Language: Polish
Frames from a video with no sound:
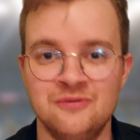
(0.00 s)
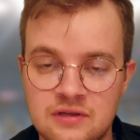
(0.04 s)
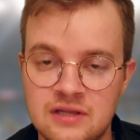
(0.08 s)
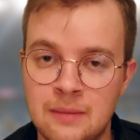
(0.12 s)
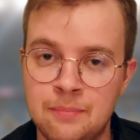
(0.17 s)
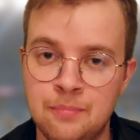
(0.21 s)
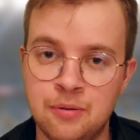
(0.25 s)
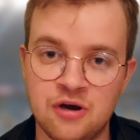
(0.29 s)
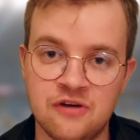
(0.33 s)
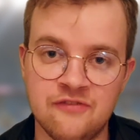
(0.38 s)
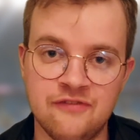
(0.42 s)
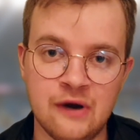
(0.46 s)
Na
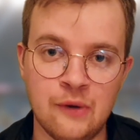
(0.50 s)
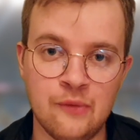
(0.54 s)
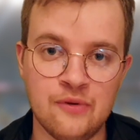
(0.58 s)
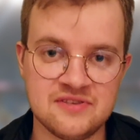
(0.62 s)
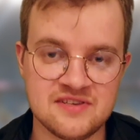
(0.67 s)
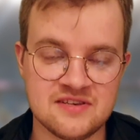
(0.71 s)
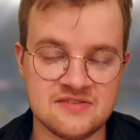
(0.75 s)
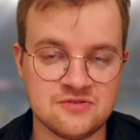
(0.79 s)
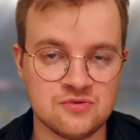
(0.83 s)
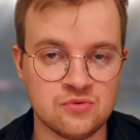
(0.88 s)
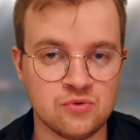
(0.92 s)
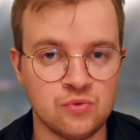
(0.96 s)
pochwałę
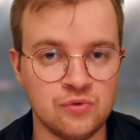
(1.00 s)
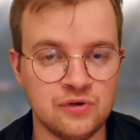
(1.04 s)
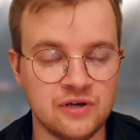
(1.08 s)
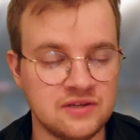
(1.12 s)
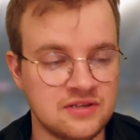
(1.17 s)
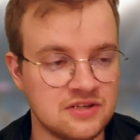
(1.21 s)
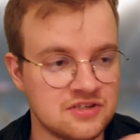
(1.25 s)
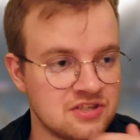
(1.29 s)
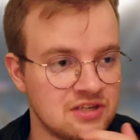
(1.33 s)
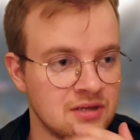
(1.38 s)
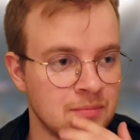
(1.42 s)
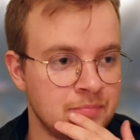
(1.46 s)
zasługuje
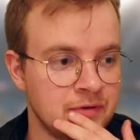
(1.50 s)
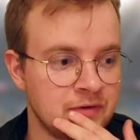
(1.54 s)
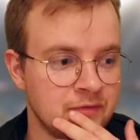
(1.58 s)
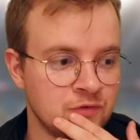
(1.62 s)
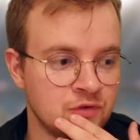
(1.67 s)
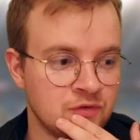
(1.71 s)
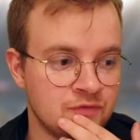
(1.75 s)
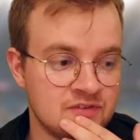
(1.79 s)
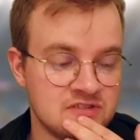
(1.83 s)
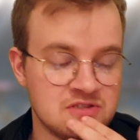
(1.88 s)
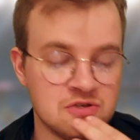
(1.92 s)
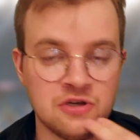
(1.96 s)
też na pewno
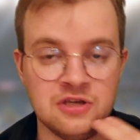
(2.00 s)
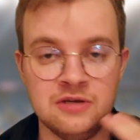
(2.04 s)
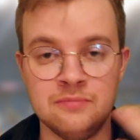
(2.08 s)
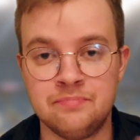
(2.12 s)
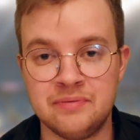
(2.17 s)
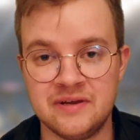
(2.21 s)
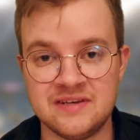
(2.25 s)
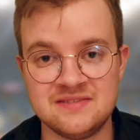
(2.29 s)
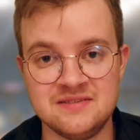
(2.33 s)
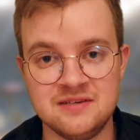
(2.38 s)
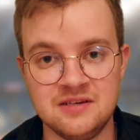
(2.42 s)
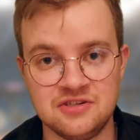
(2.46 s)
wysoki
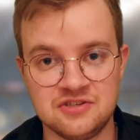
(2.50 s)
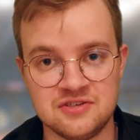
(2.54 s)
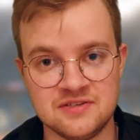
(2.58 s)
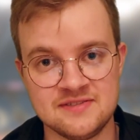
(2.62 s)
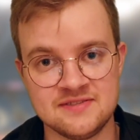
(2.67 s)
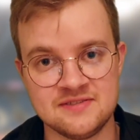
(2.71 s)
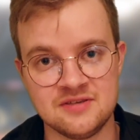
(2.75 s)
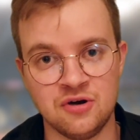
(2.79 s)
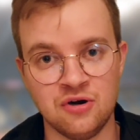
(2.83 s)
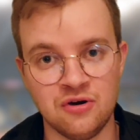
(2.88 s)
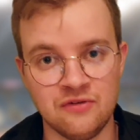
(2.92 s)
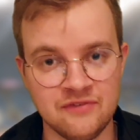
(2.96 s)
pressing
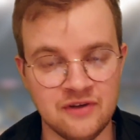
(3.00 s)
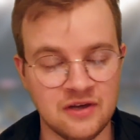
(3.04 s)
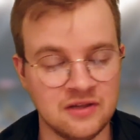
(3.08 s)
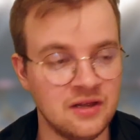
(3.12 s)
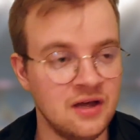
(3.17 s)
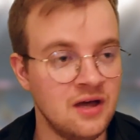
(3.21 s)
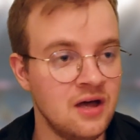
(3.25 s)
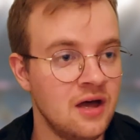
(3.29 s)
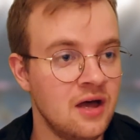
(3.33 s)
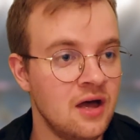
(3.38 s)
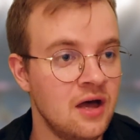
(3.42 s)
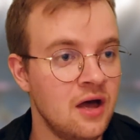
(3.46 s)
Częstochowian
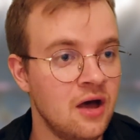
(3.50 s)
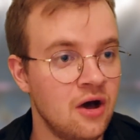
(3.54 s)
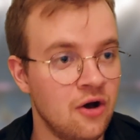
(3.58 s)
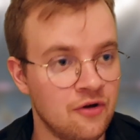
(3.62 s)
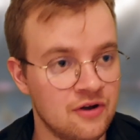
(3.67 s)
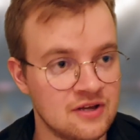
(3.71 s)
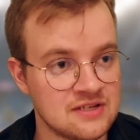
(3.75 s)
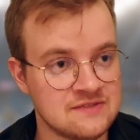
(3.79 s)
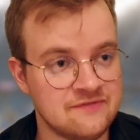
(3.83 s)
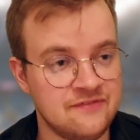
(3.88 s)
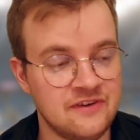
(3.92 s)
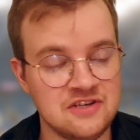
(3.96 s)

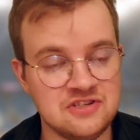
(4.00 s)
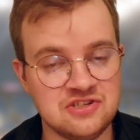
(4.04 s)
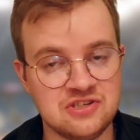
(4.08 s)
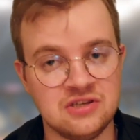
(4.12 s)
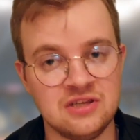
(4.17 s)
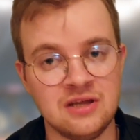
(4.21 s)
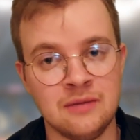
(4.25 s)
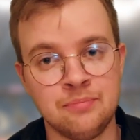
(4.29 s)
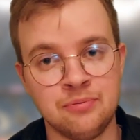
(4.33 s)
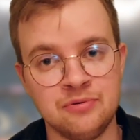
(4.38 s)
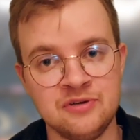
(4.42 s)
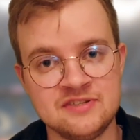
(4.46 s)
oraz wejście
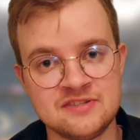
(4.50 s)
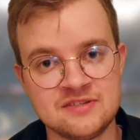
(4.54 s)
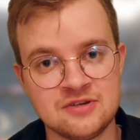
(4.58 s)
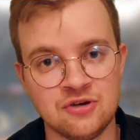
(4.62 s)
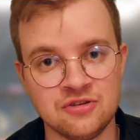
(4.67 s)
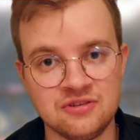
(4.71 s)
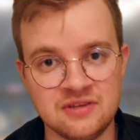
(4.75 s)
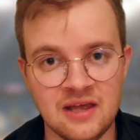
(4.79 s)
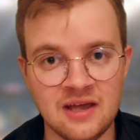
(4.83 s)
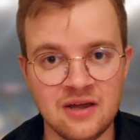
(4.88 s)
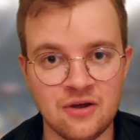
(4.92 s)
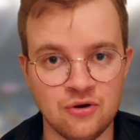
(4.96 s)
na boisko
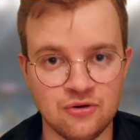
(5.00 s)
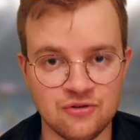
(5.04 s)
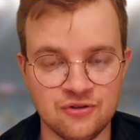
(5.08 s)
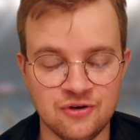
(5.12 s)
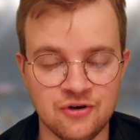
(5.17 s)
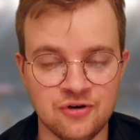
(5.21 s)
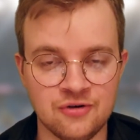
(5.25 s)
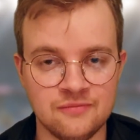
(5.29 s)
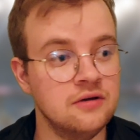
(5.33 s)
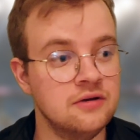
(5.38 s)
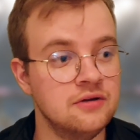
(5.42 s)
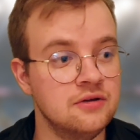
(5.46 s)
tego,
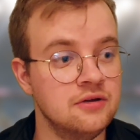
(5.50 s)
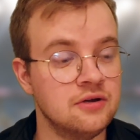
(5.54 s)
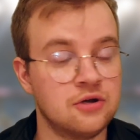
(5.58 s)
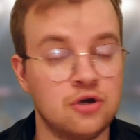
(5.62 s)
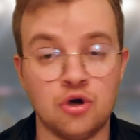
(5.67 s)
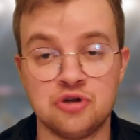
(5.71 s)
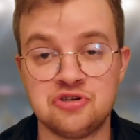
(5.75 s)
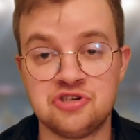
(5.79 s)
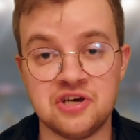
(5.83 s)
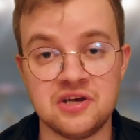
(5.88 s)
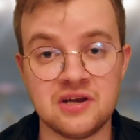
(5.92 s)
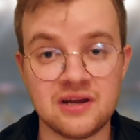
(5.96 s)
no, yy,
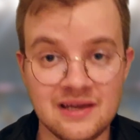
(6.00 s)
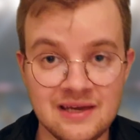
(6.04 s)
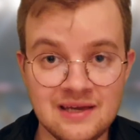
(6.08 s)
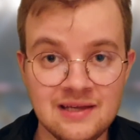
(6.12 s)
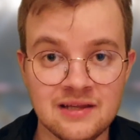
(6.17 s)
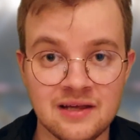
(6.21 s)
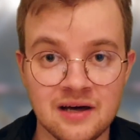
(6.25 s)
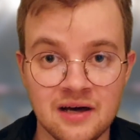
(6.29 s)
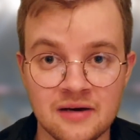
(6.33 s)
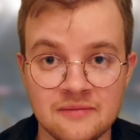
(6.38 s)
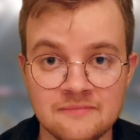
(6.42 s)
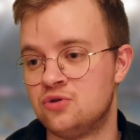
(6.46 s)

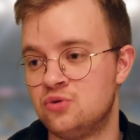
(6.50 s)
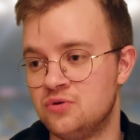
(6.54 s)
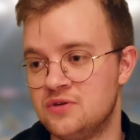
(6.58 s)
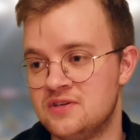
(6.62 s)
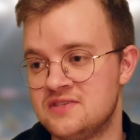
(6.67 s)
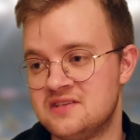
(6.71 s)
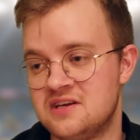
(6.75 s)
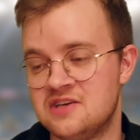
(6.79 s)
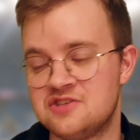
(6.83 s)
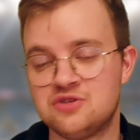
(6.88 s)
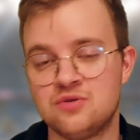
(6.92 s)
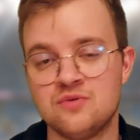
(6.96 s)
Koczergina, który
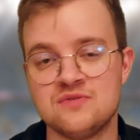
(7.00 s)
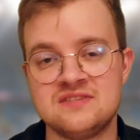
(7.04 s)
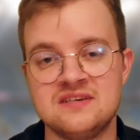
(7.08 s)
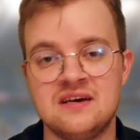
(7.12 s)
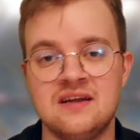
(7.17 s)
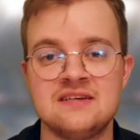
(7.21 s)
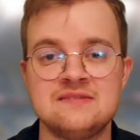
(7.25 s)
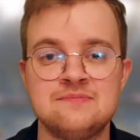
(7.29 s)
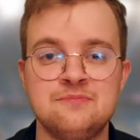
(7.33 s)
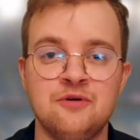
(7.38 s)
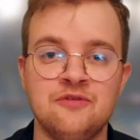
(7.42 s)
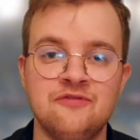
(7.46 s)
zresztą
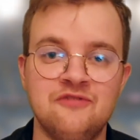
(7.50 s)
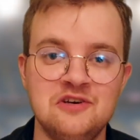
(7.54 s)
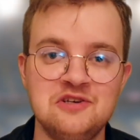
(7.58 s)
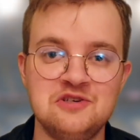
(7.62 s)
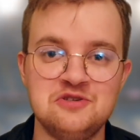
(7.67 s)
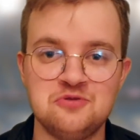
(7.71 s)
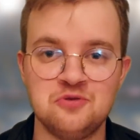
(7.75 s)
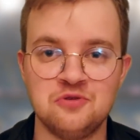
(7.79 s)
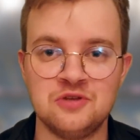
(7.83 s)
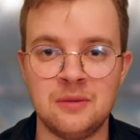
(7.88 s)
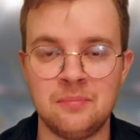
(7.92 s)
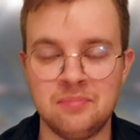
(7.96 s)
zaraz po
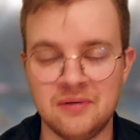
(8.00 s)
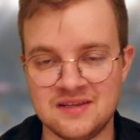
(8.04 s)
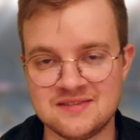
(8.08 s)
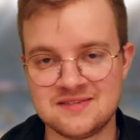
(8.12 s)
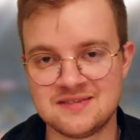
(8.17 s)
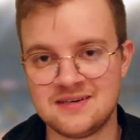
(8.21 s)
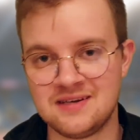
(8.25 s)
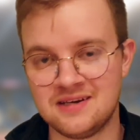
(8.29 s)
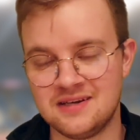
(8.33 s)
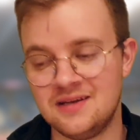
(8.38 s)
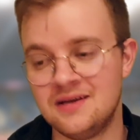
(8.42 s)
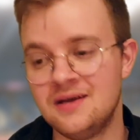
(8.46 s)
wejściu na plac
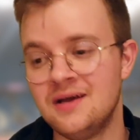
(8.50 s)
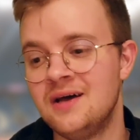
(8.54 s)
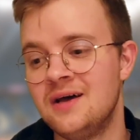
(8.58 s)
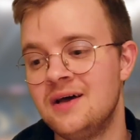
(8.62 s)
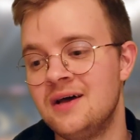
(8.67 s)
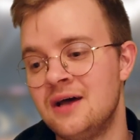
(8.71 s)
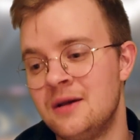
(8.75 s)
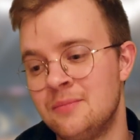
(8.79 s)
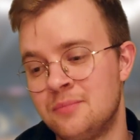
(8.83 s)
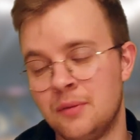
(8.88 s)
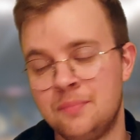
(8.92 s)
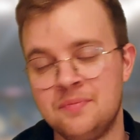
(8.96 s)
gry
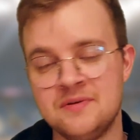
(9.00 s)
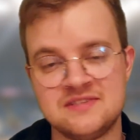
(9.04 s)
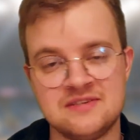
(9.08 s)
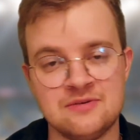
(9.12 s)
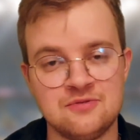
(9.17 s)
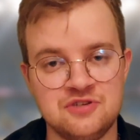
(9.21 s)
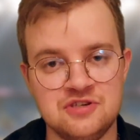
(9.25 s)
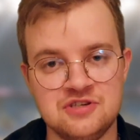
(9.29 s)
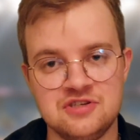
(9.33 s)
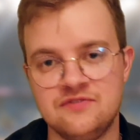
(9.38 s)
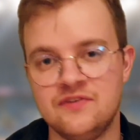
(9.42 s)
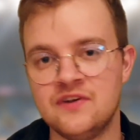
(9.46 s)
popisał
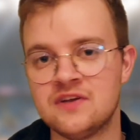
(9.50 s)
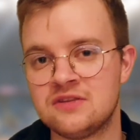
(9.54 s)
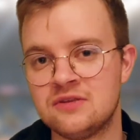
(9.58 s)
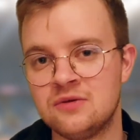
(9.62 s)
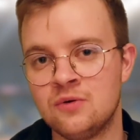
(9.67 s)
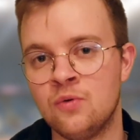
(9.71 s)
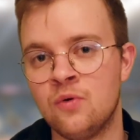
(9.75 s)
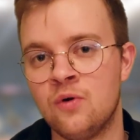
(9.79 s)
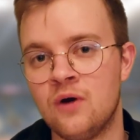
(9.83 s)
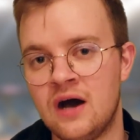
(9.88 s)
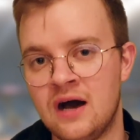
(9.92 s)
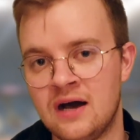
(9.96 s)
się
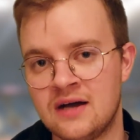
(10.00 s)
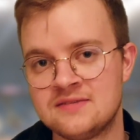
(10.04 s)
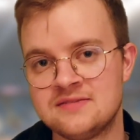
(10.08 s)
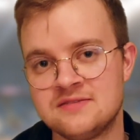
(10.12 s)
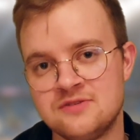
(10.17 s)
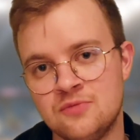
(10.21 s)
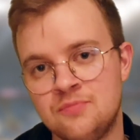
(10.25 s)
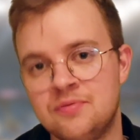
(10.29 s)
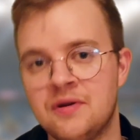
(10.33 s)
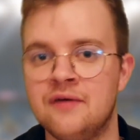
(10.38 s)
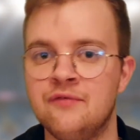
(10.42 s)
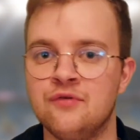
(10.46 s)
świetną
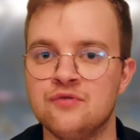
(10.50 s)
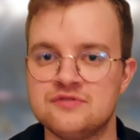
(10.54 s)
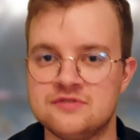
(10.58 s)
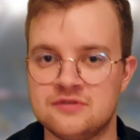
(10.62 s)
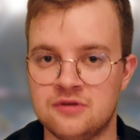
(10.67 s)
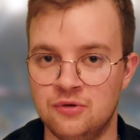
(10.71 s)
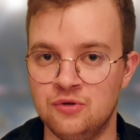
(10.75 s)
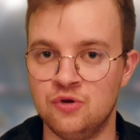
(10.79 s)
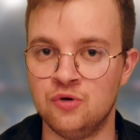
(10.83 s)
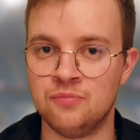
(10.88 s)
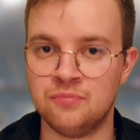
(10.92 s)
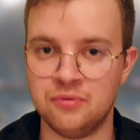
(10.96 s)
akcją prawą
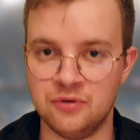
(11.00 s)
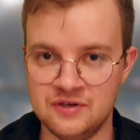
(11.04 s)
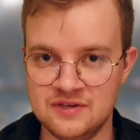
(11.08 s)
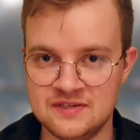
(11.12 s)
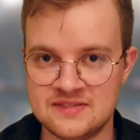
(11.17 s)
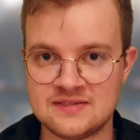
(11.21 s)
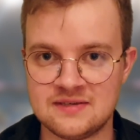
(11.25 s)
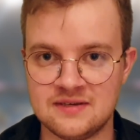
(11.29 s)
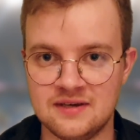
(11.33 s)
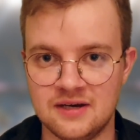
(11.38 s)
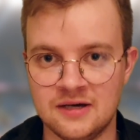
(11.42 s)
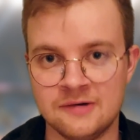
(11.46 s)
stroną
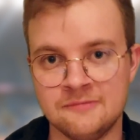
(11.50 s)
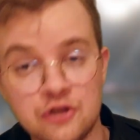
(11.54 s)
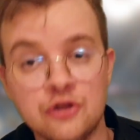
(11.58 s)
boiska.